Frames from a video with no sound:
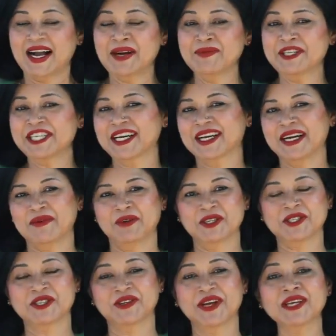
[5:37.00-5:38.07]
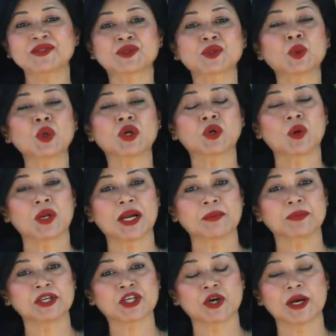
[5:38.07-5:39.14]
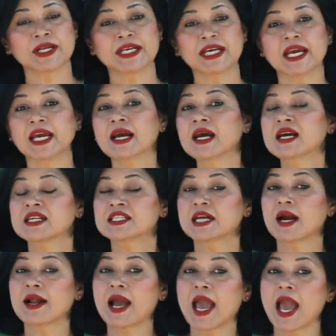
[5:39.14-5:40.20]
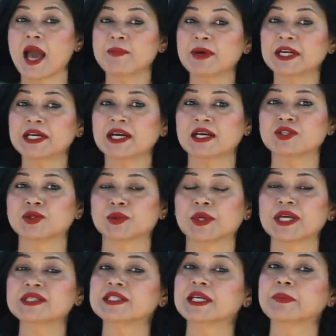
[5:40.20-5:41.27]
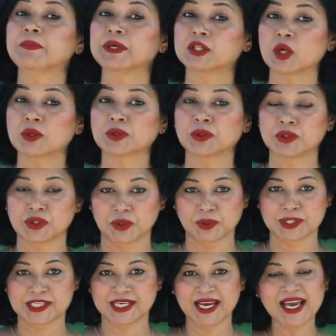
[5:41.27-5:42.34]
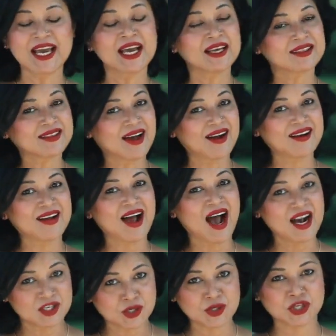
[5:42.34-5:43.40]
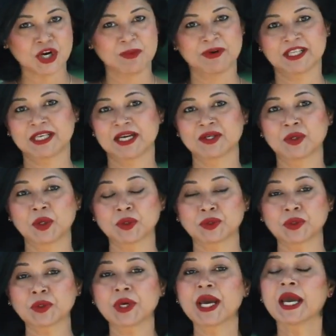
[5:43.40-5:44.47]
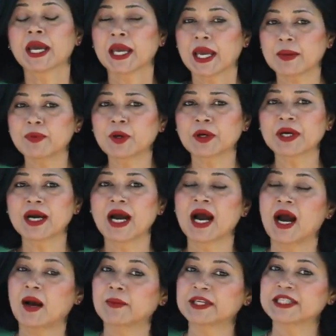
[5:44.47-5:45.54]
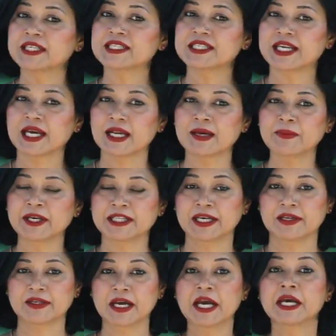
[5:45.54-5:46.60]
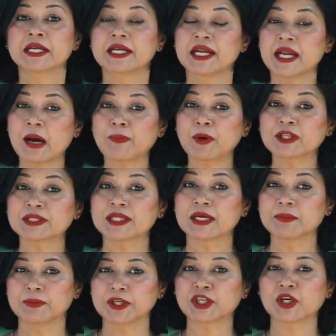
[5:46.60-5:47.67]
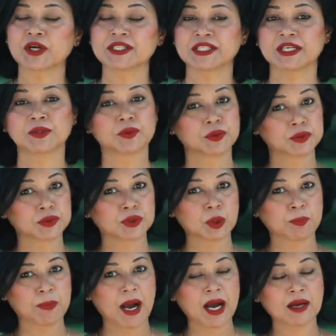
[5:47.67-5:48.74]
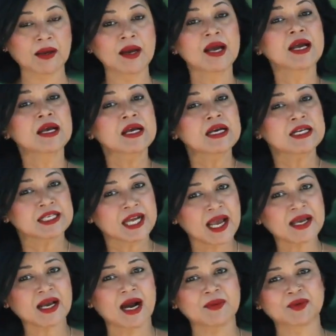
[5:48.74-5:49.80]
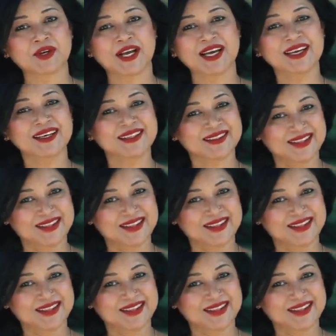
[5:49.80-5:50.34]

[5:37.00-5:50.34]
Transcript: আগামী শিক্ষা বছরে স্কুল খোলার বিষয় নিয়ে সারা আমেরিকা জুড়ে যে বিতর্ক চলছে তার আশু সমাধান ঘটুক এবং আমাদের ছেলেমেয়েদের নিরাপত্তার বিষয়টি গুরুত্ব পাক সেই কামনায়